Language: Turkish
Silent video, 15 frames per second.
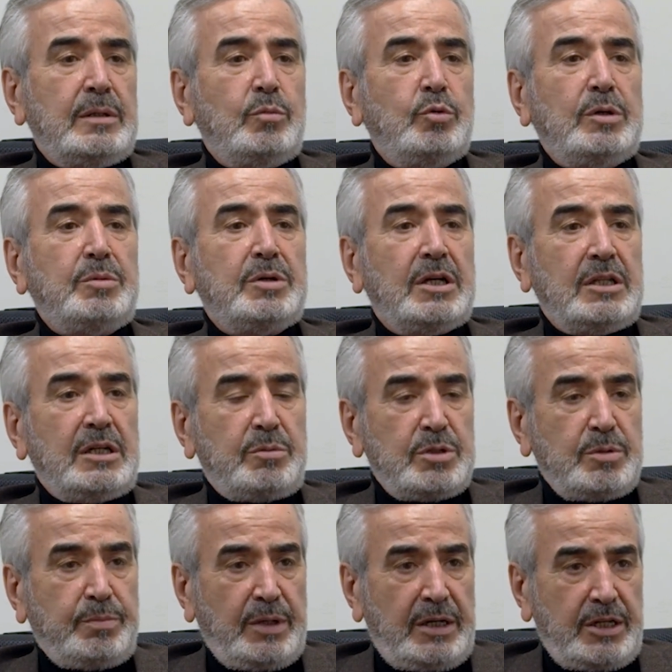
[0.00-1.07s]
bu
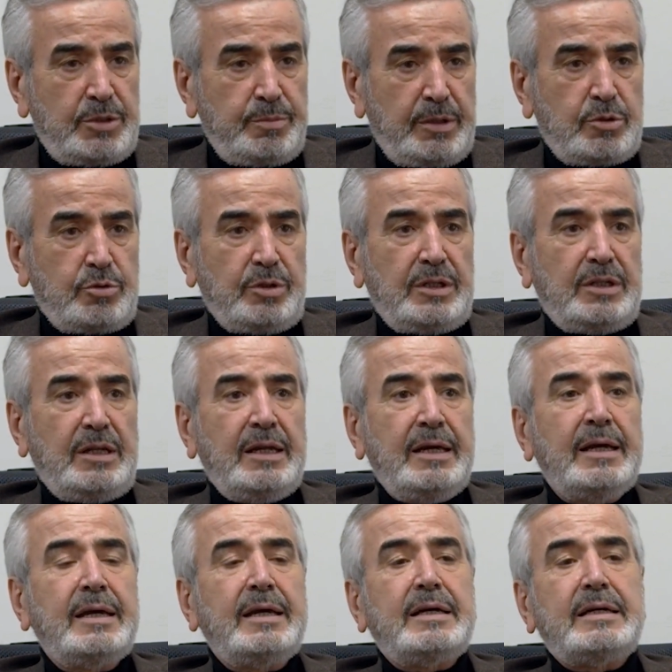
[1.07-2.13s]
imkanlarımızı paylaşmak
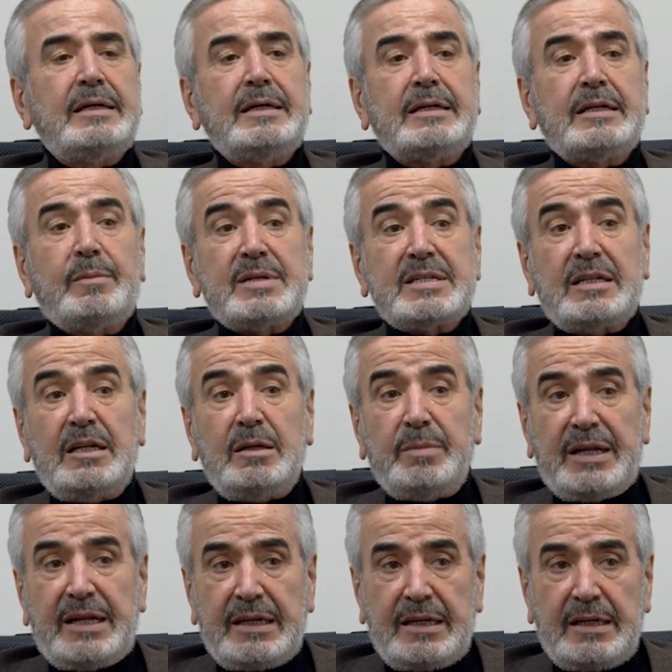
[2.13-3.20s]
suretiyle
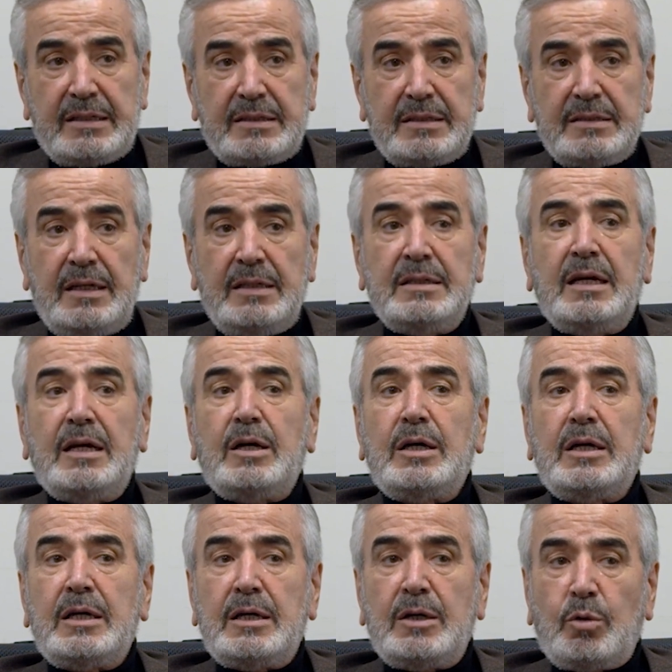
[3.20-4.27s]
Ramazan'ın berekatından
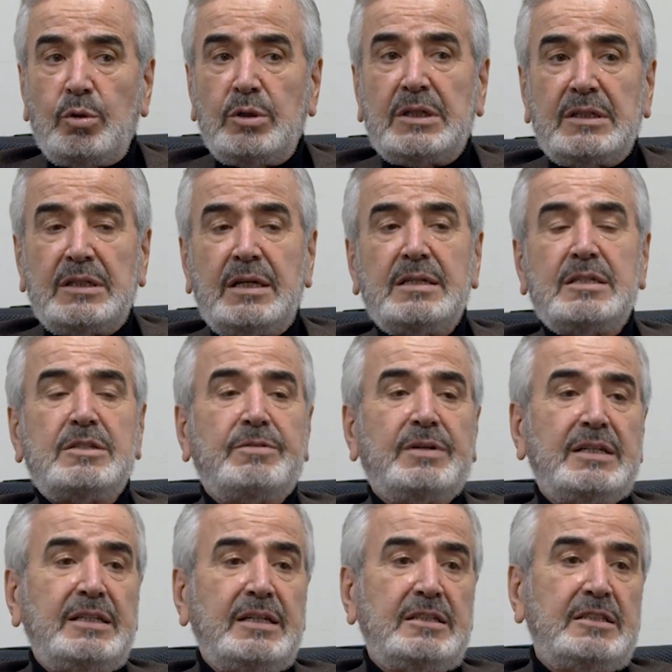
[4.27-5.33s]
onları da
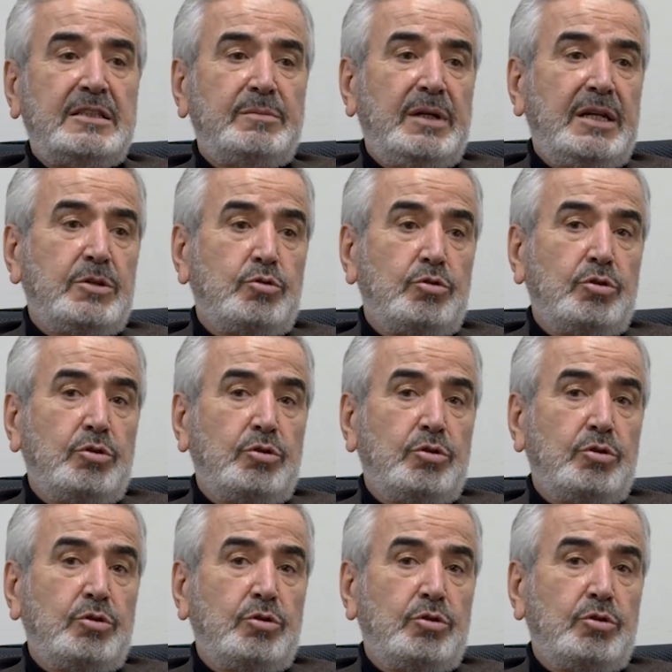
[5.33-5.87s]
istifade ettirmeliyiz.